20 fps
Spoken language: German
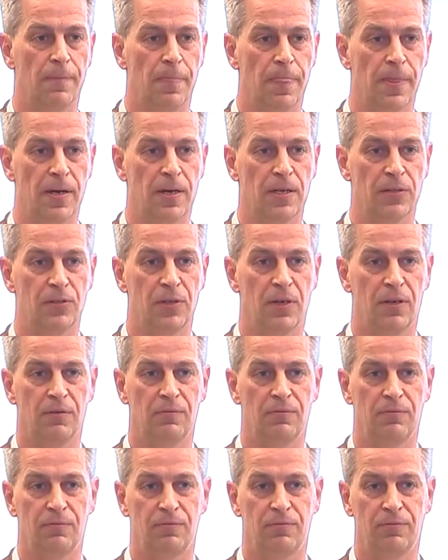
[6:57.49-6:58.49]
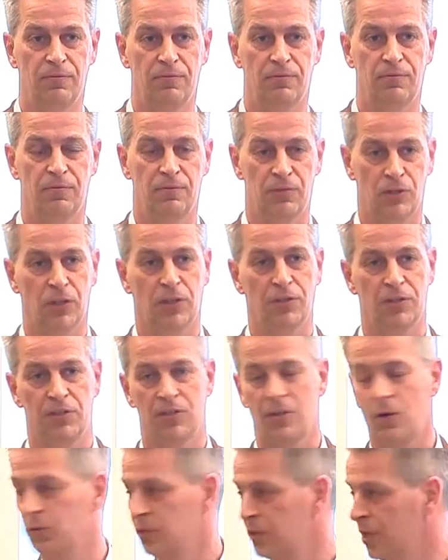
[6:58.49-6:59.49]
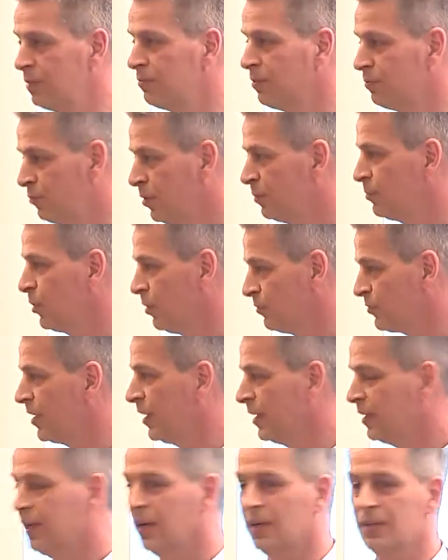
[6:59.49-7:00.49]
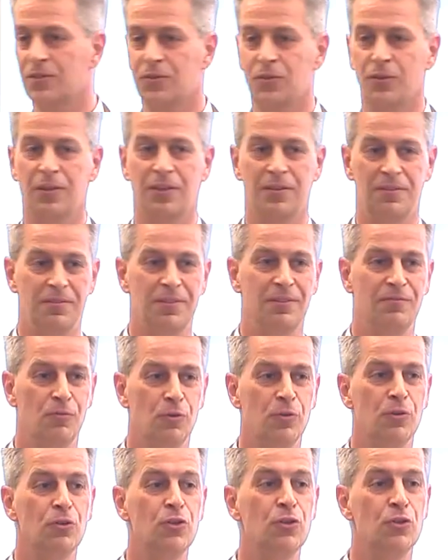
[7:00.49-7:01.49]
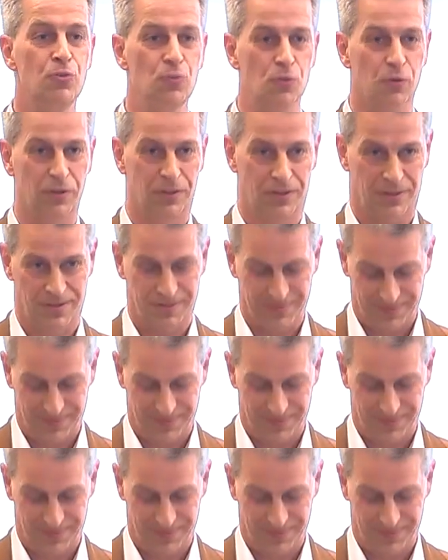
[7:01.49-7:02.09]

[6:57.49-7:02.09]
Ja, also da stand die Sau nicht einfach vorm Dorfseingang, sondern die wurde gesucht.